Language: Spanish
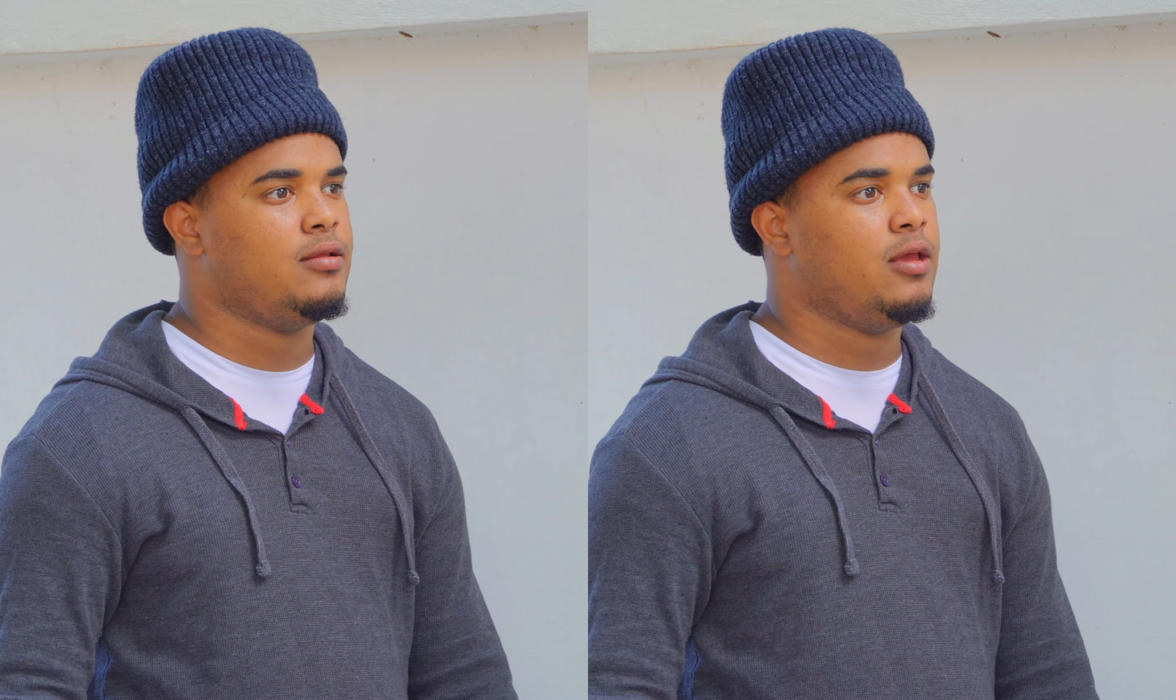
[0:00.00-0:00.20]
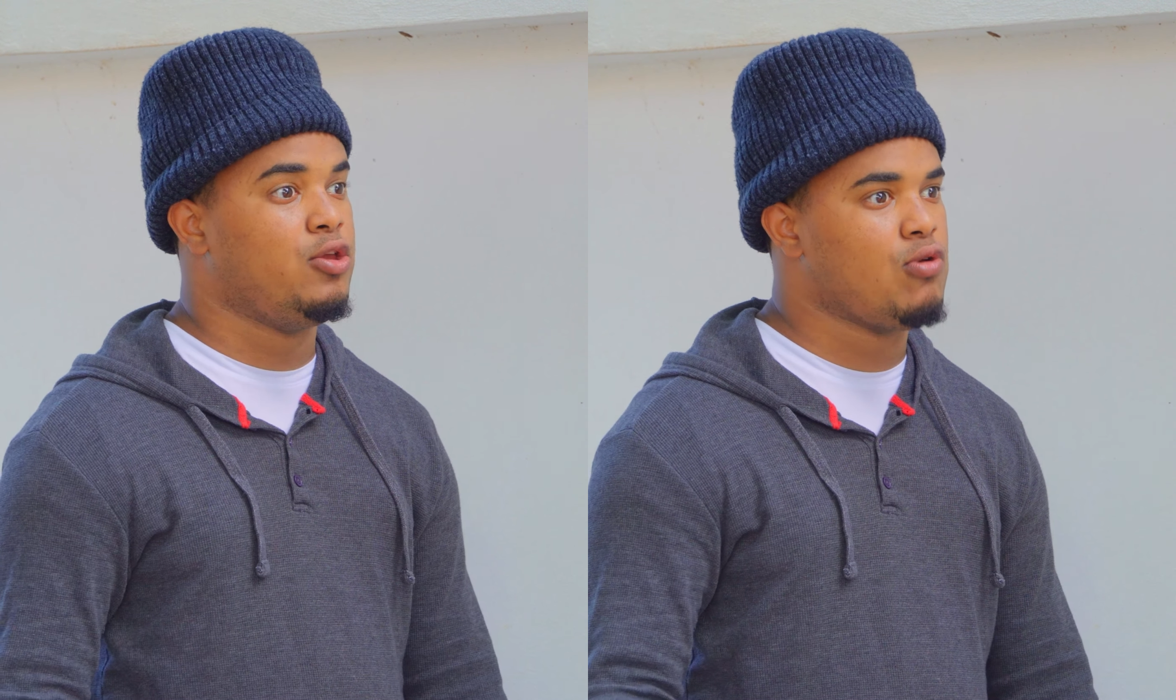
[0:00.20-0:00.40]

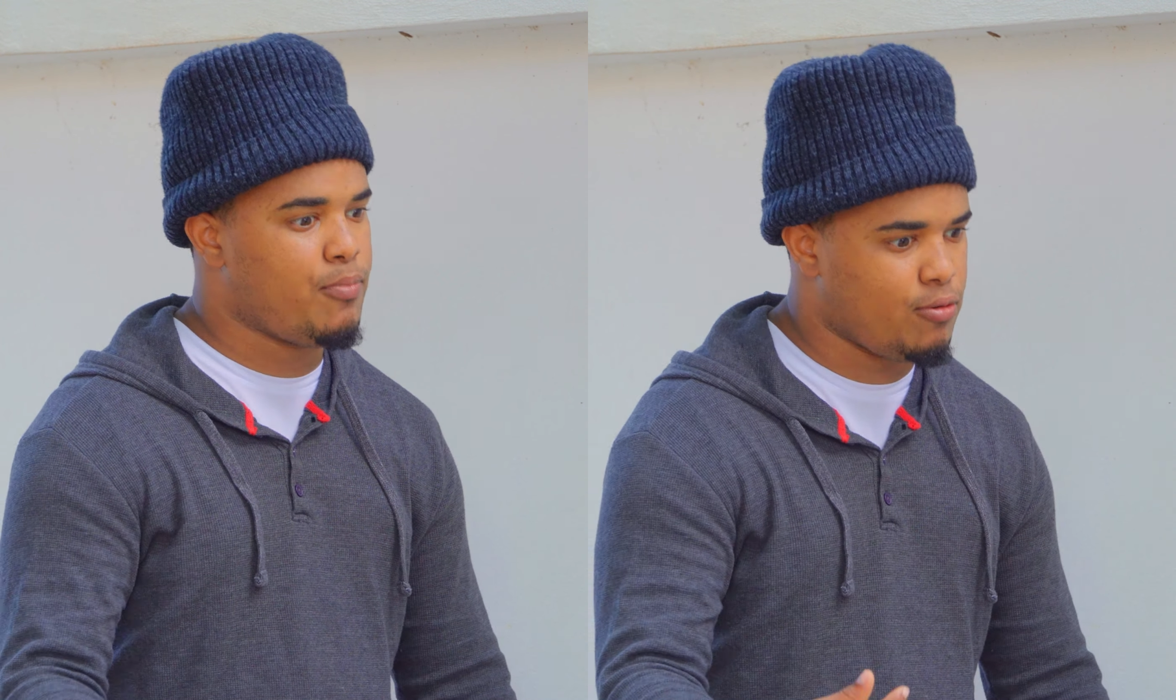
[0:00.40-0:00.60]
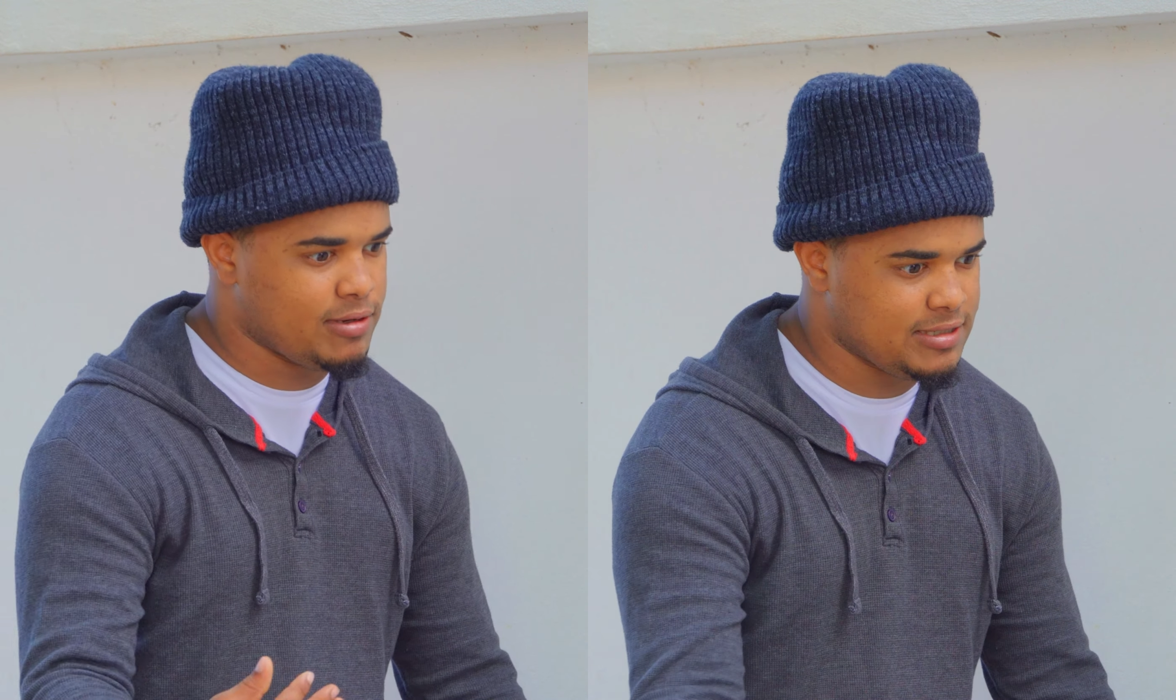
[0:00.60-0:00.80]
y yo
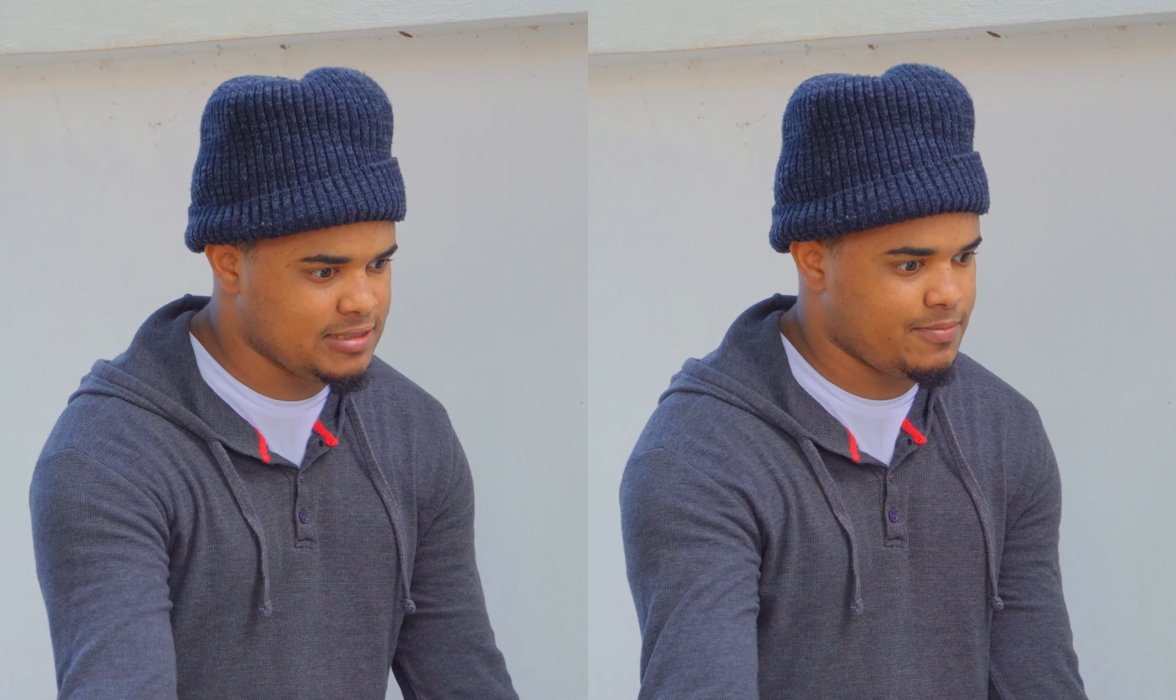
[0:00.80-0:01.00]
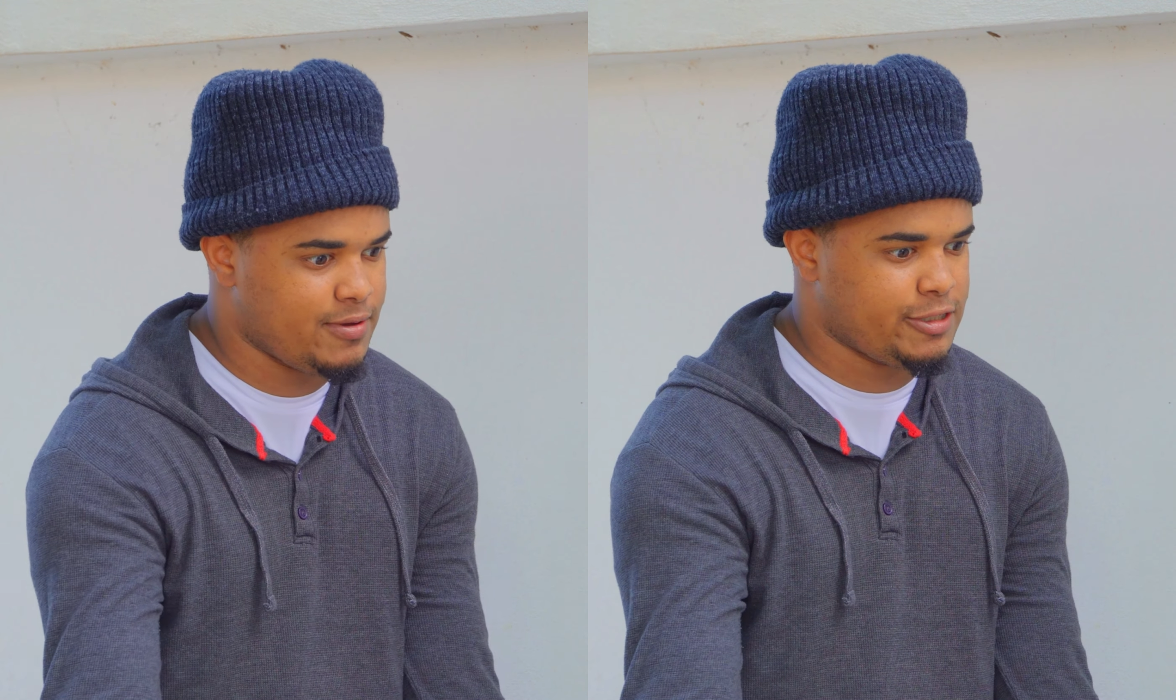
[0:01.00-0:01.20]
aproveché
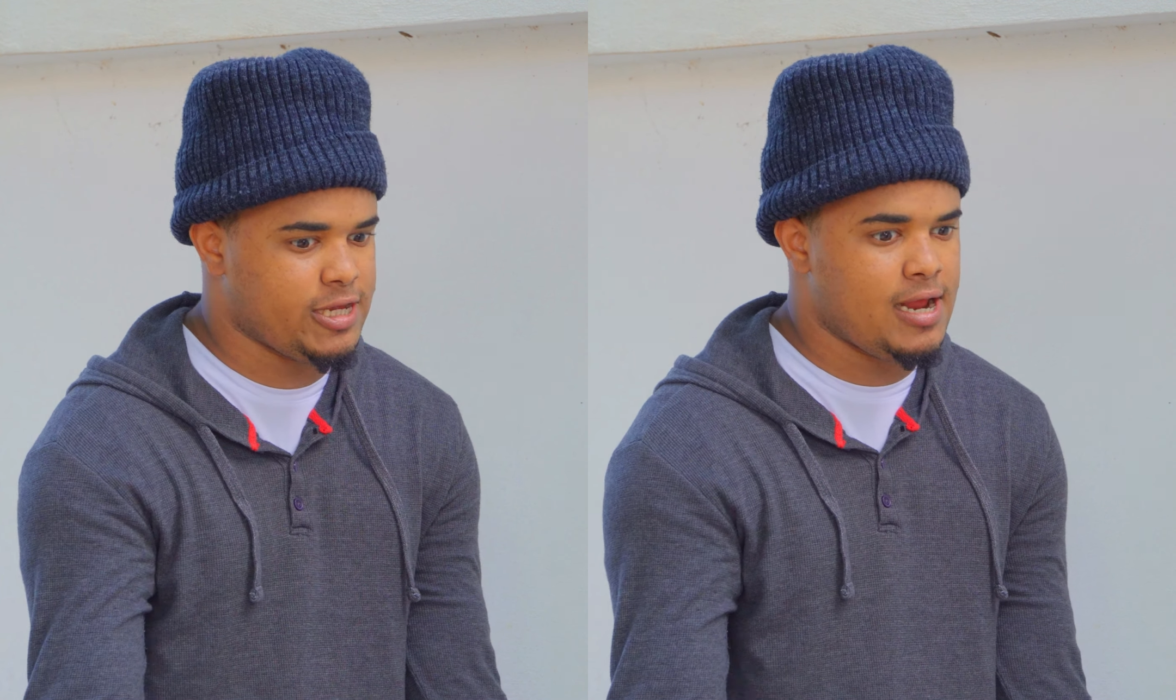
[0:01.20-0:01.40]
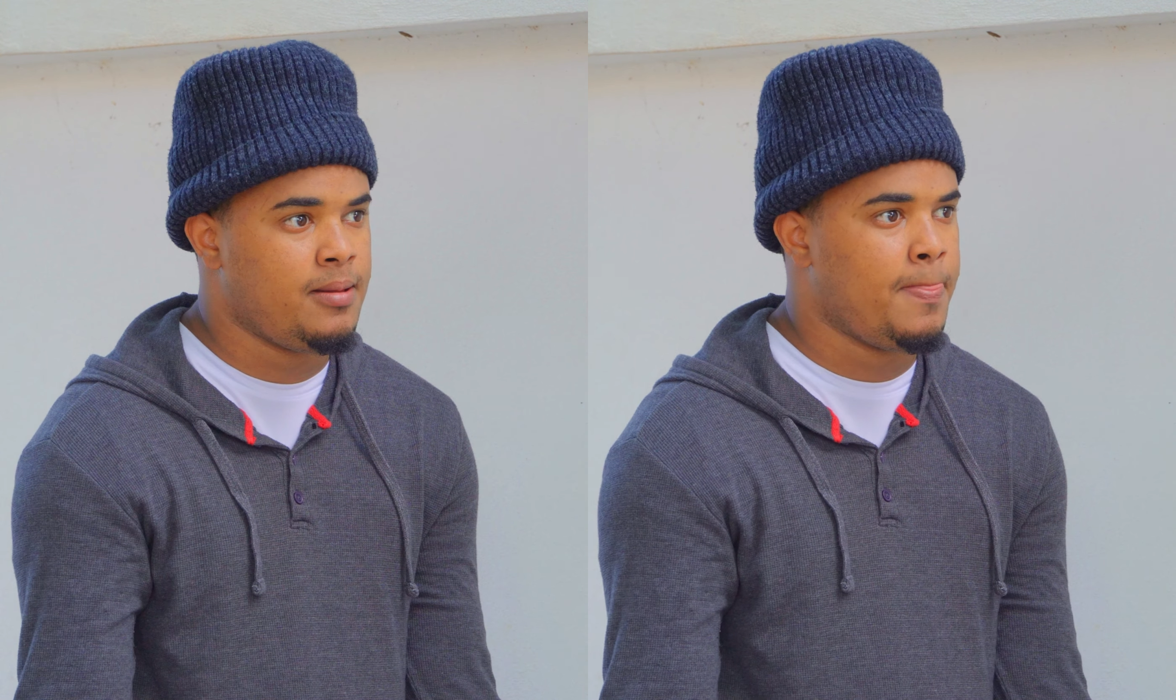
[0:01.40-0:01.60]
ese especial.